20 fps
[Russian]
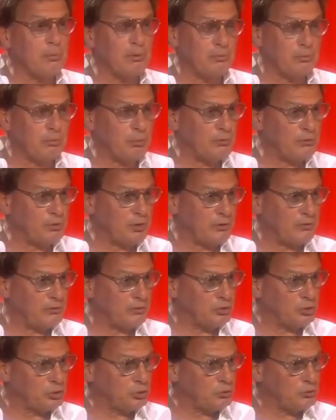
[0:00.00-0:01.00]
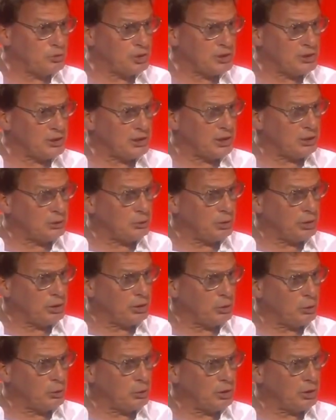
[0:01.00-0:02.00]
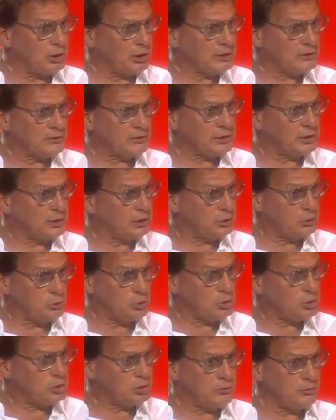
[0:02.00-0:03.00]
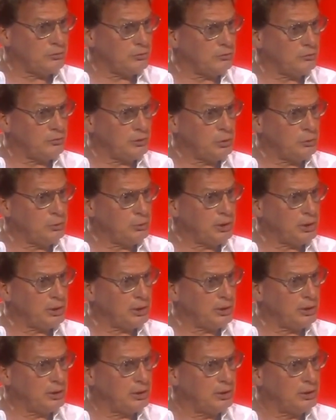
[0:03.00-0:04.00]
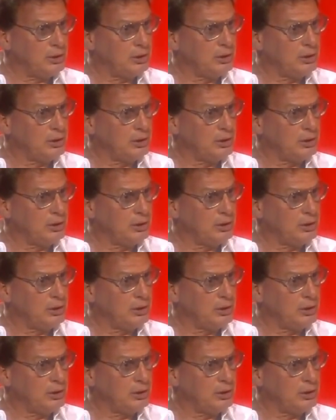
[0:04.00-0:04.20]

и миф, миф, что в честь Анатолия Кроля названо, это тоже выдумки?